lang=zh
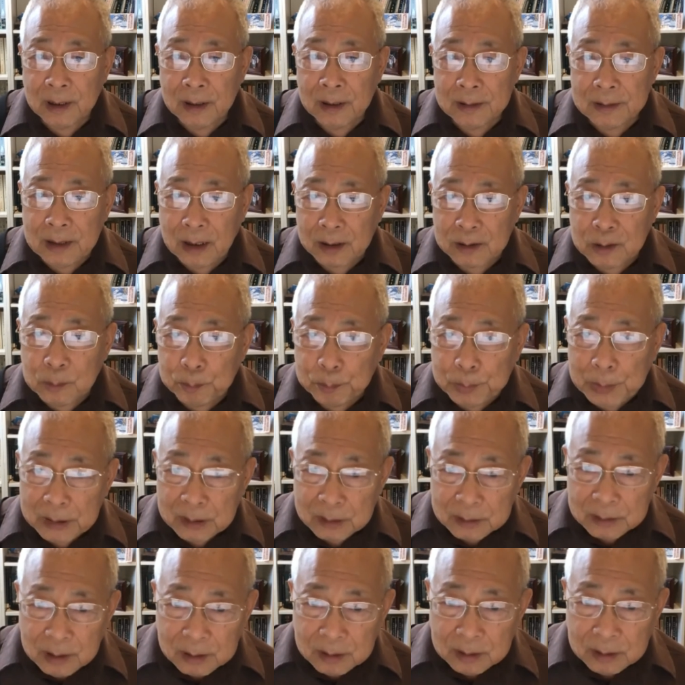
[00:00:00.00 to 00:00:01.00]
加上本
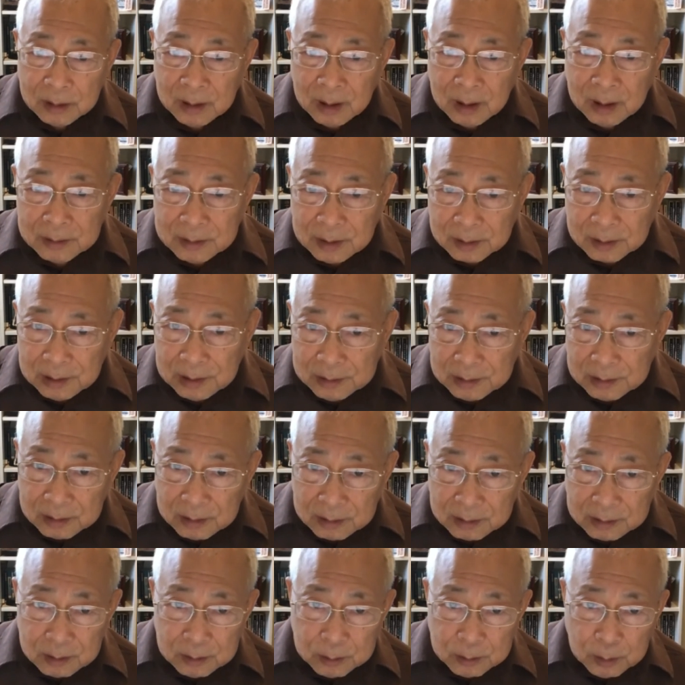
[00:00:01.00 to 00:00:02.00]
身这些
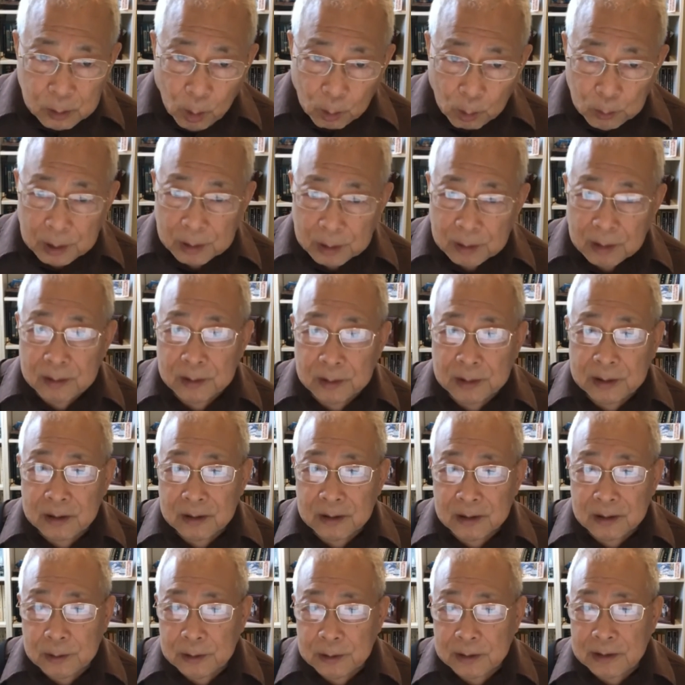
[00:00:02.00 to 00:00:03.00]
高层
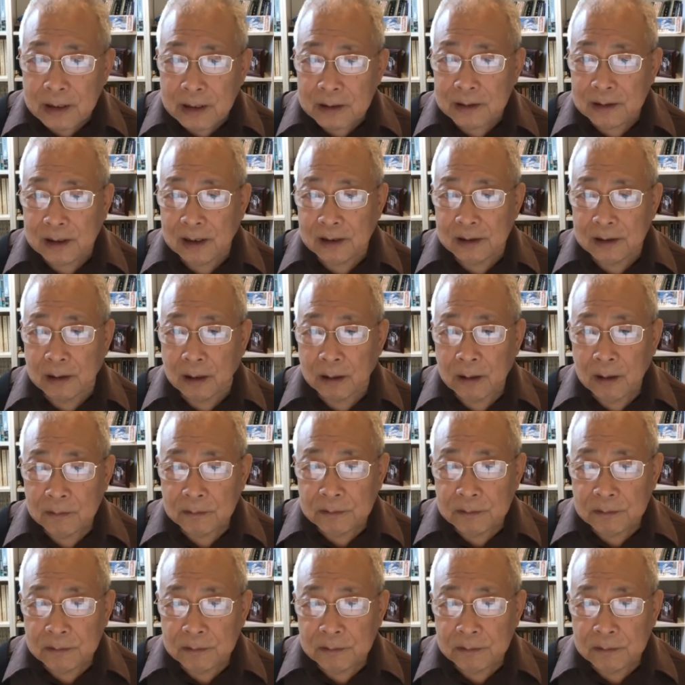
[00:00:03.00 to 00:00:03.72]
政政客的